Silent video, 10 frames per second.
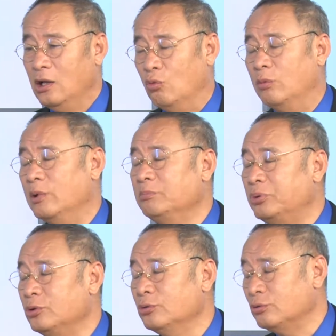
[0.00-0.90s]
我们
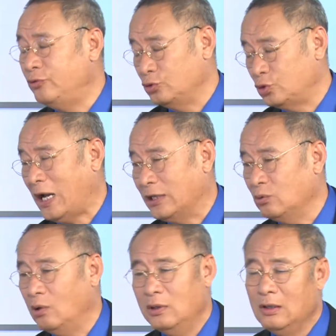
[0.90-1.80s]
不用付出太
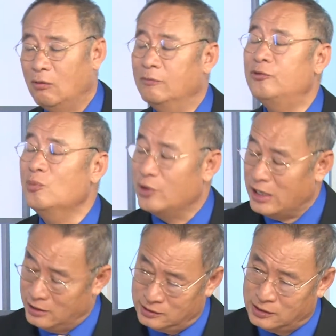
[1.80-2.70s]
多，我们父母也
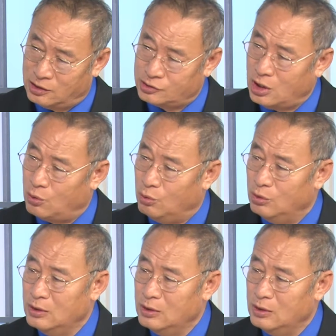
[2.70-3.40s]
能得照顾。